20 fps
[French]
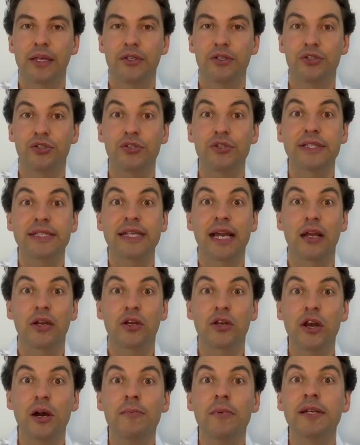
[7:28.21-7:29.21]
jusqu'à
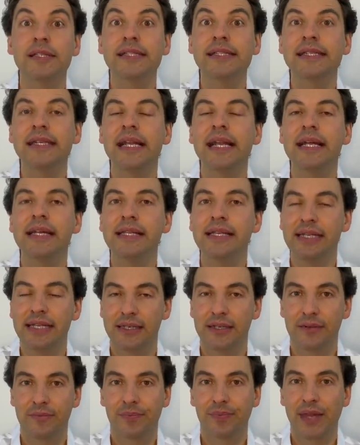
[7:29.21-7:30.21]
commencer l'année
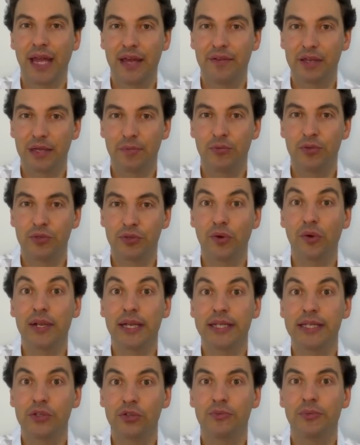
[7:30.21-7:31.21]
avec Pluton,
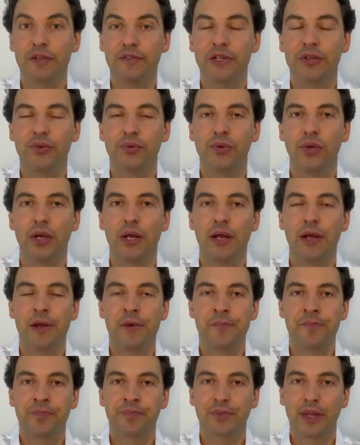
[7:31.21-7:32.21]
l'année 2022.
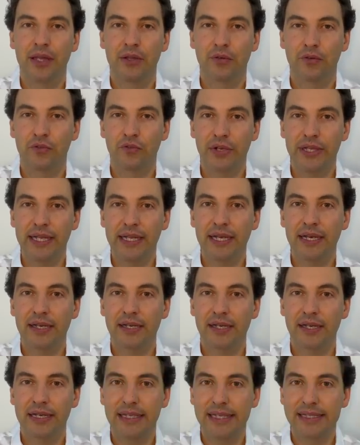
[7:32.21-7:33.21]
Donc, voyez
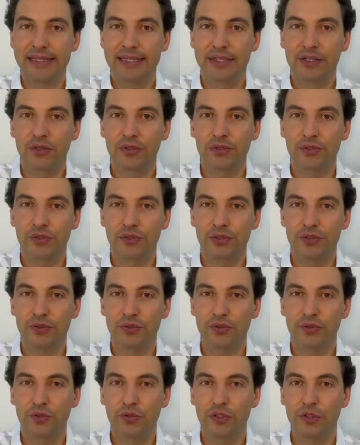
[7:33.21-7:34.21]
là, il y a cette conjonction
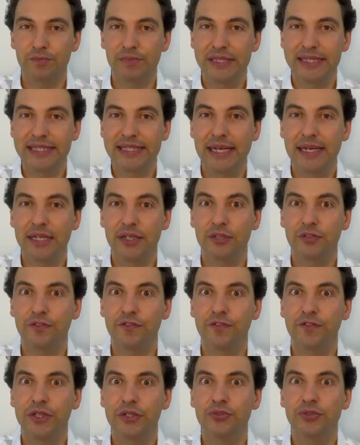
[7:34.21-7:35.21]
toute spéciale de
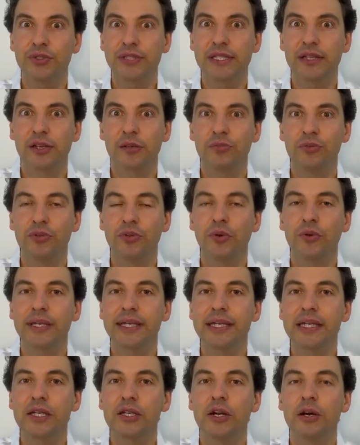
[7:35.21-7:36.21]
Vénus avec Pluton
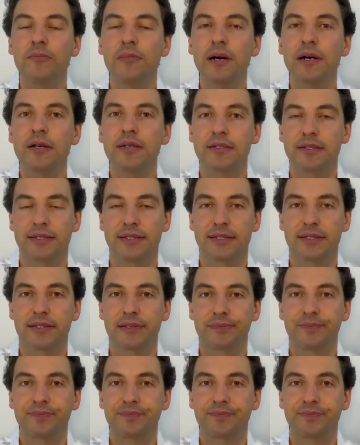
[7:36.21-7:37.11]
qui commence.